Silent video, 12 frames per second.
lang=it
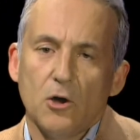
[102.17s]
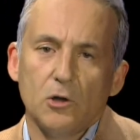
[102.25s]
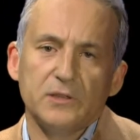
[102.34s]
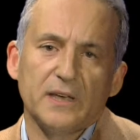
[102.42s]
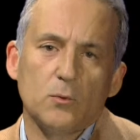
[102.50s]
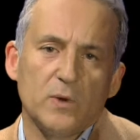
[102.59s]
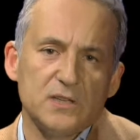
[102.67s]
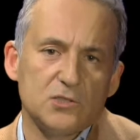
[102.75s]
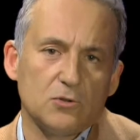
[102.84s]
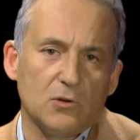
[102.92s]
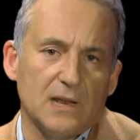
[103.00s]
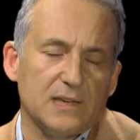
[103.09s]
Oltre a
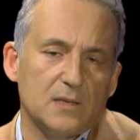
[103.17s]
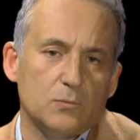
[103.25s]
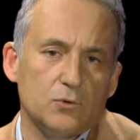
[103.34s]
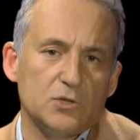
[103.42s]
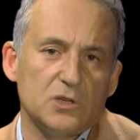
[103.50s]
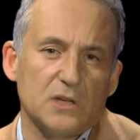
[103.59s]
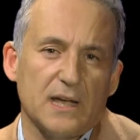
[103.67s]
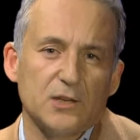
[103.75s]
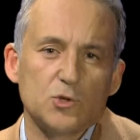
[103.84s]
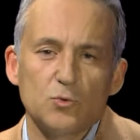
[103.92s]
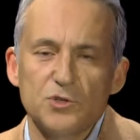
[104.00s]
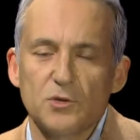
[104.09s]
questo, l'Archibugi
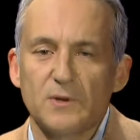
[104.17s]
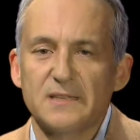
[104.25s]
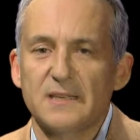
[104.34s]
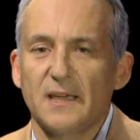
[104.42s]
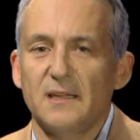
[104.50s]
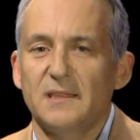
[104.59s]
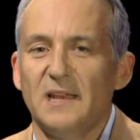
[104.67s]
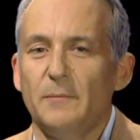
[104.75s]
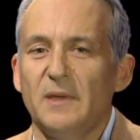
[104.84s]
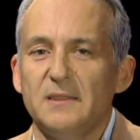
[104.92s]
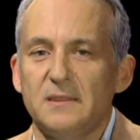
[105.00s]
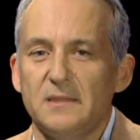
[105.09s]
aggiunge una serie di
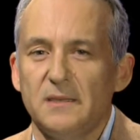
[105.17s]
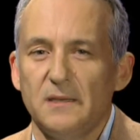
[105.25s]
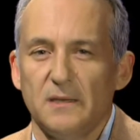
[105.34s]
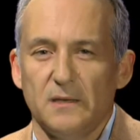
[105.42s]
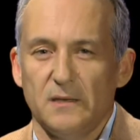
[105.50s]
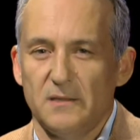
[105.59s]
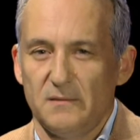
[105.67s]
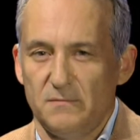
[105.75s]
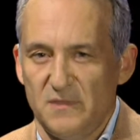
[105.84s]
elementi eh,